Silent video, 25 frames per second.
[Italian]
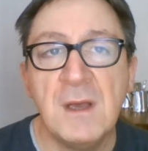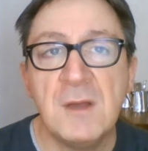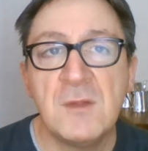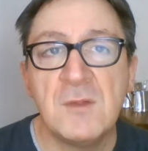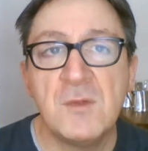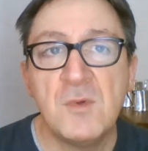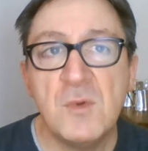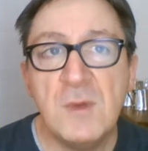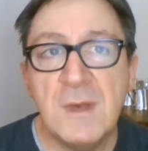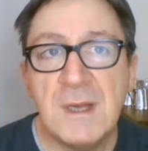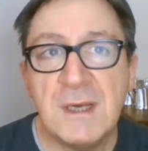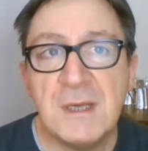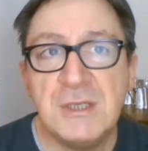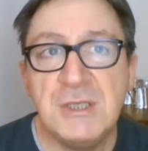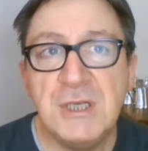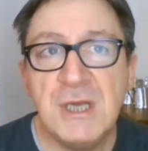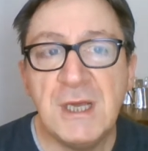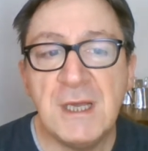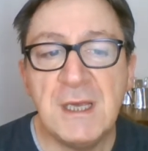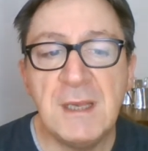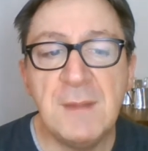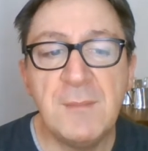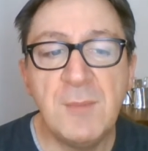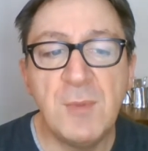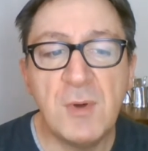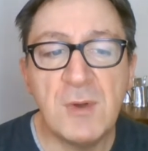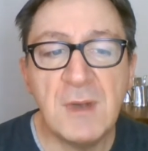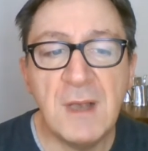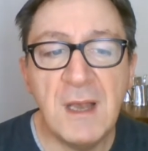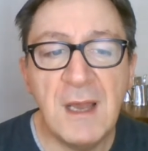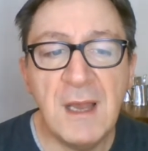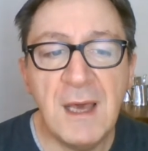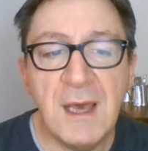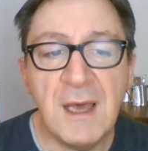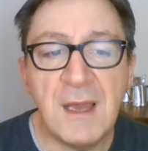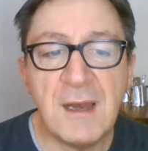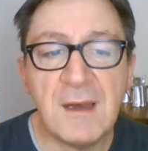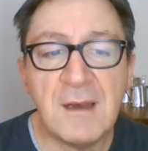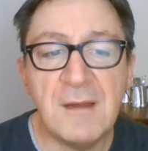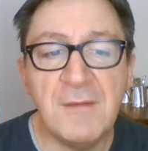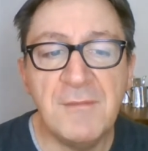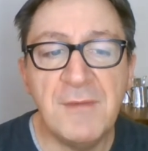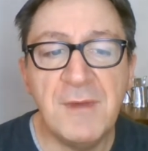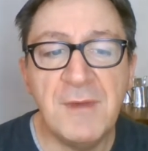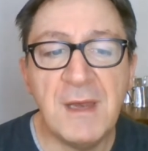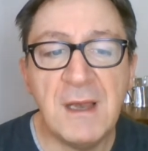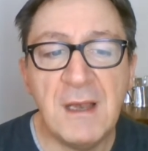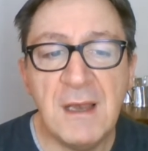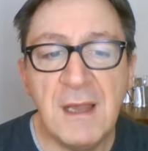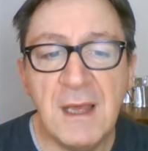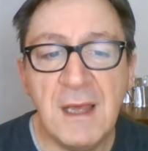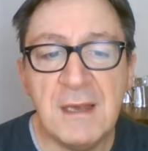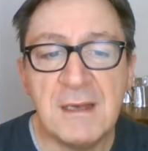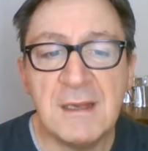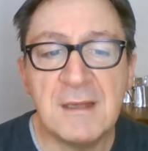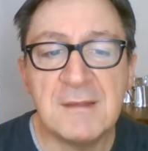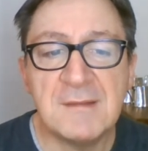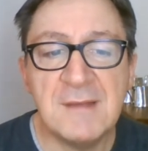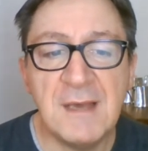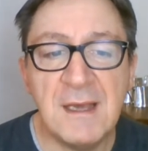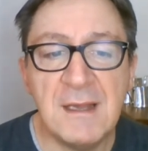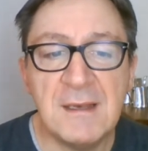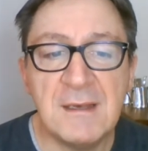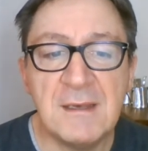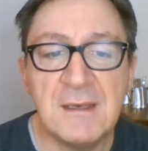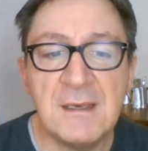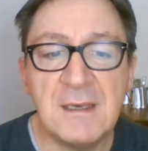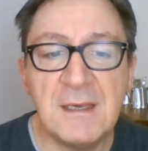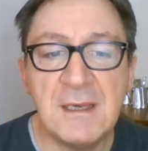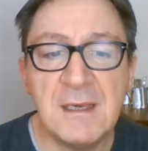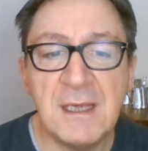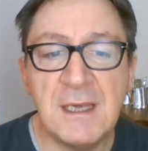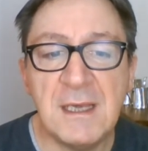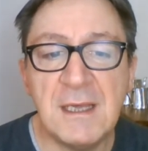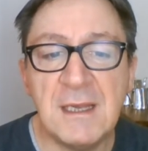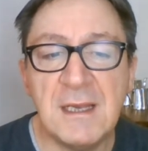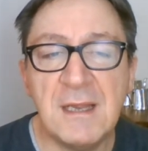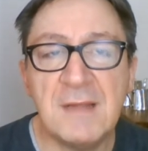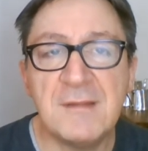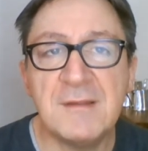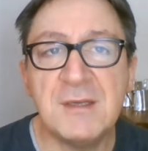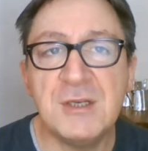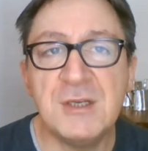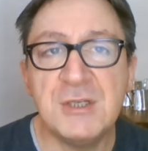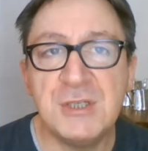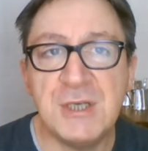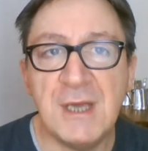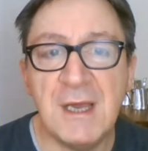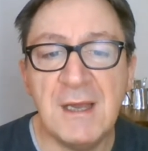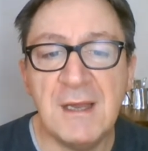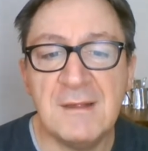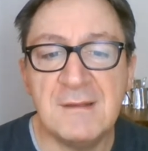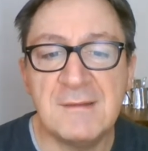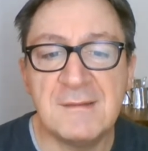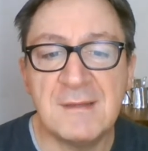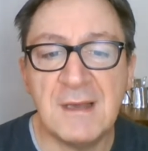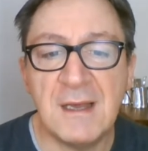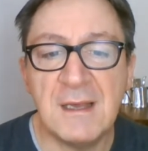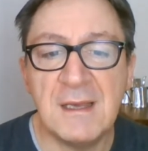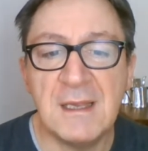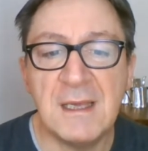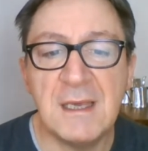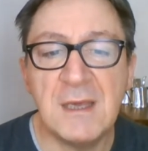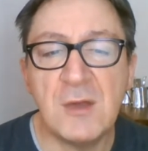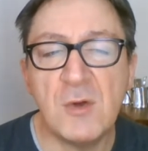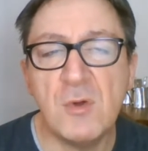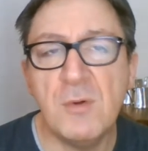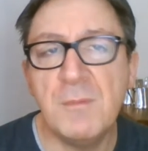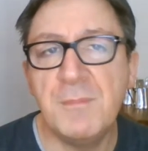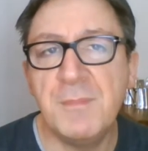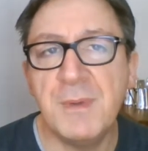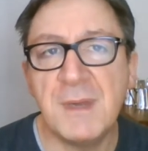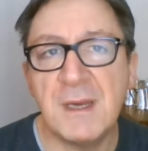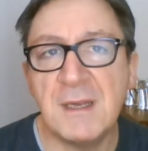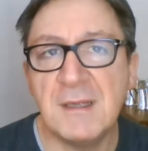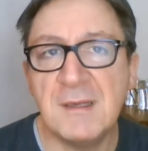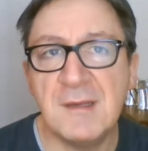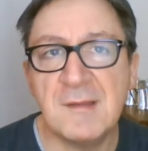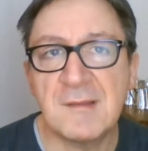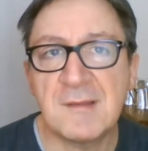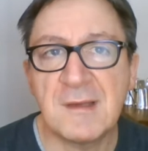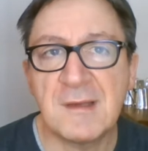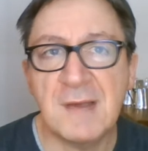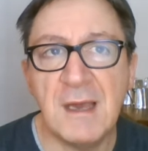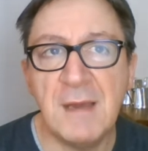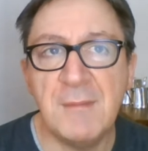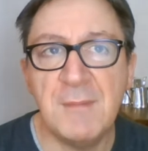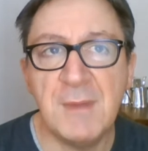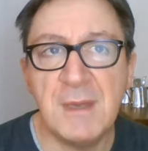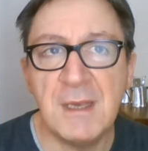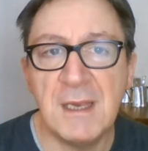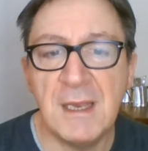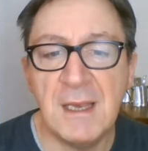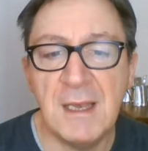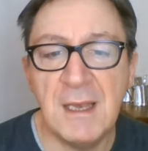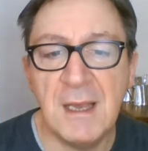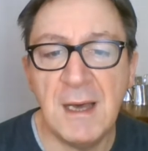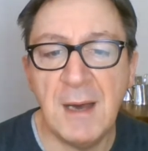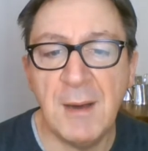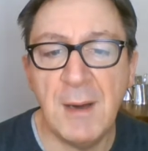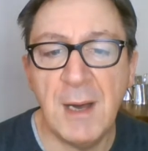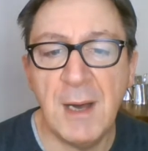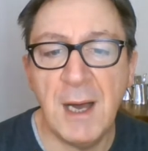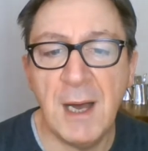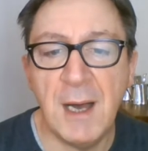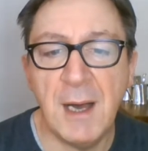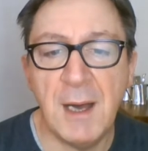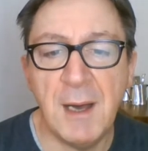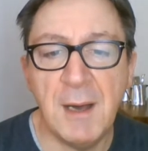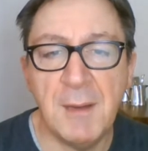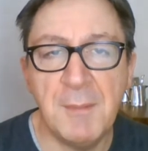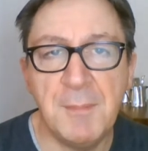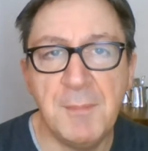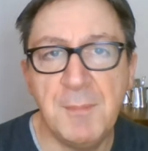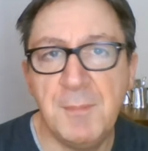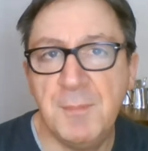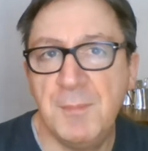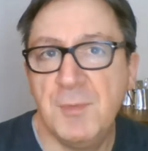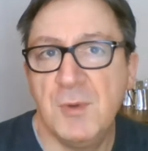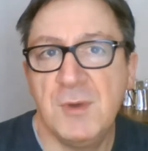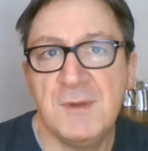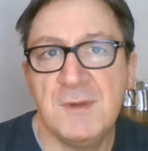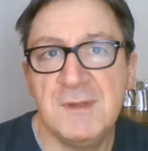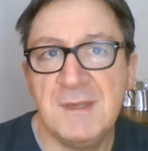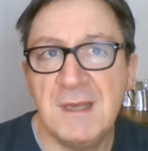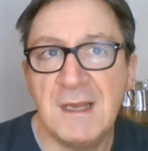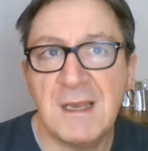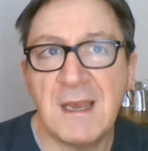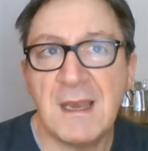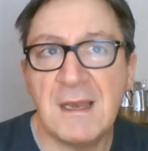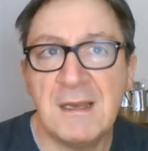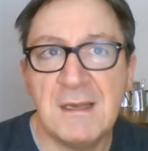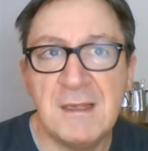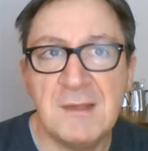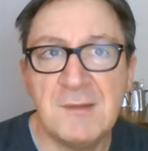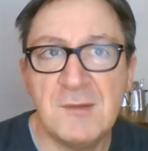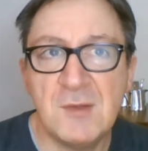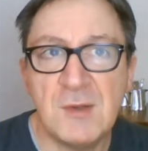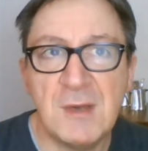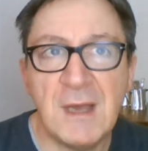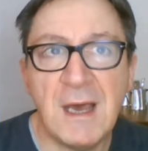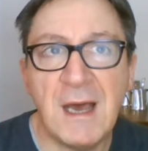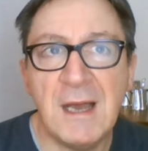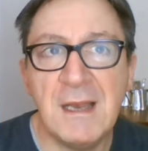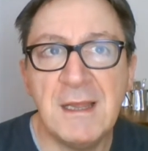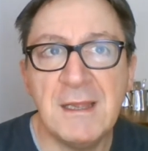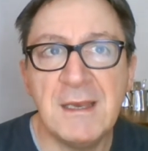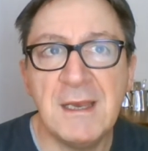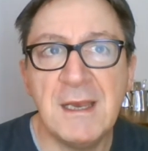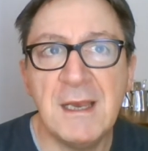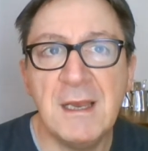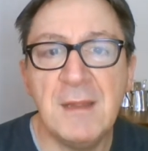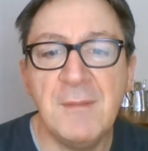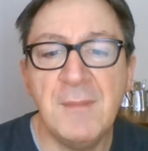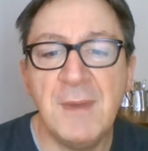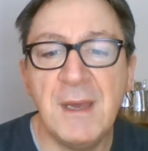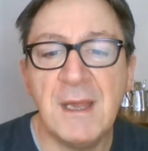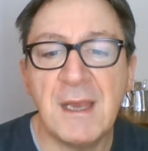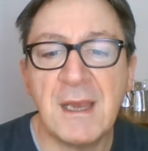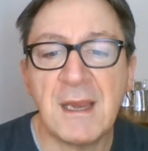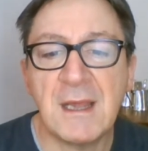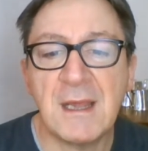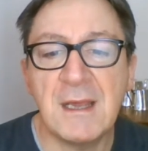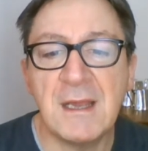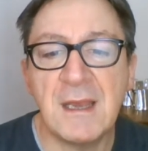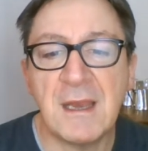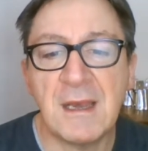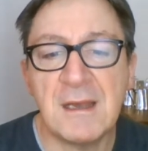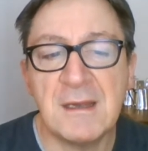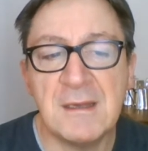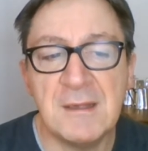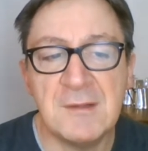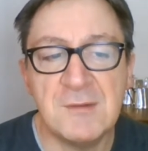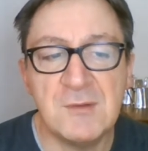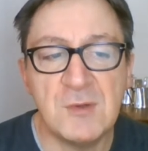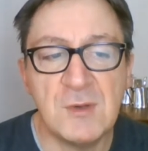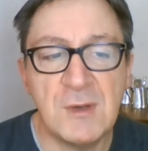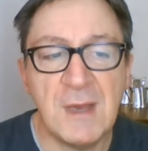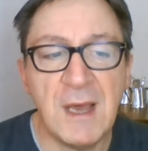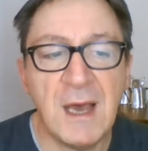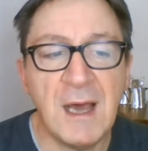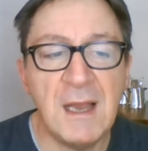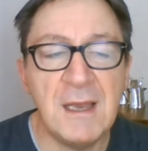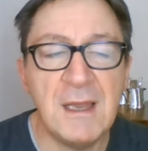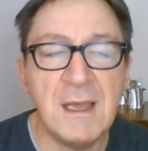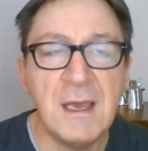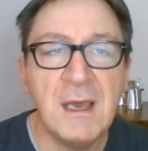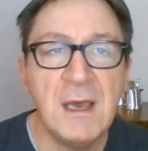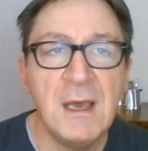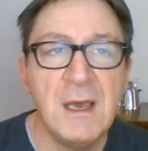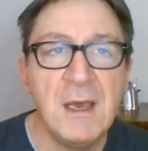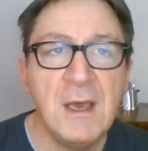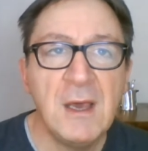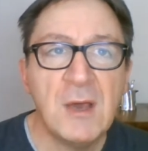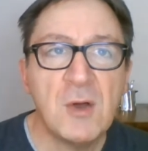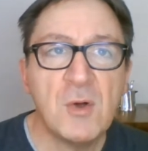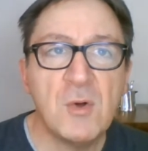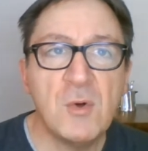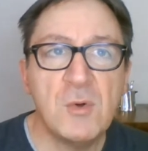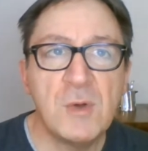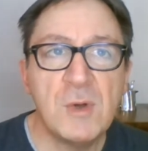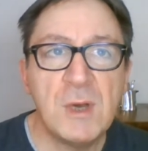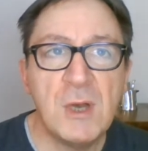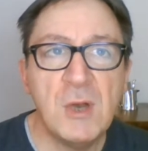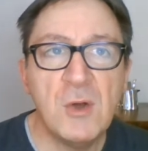Sulla scia di Baudelaire, Verlaine sentì l'esigenza di rompere gli schemi della poesia tradizionale, delle metriche tradizionali, con i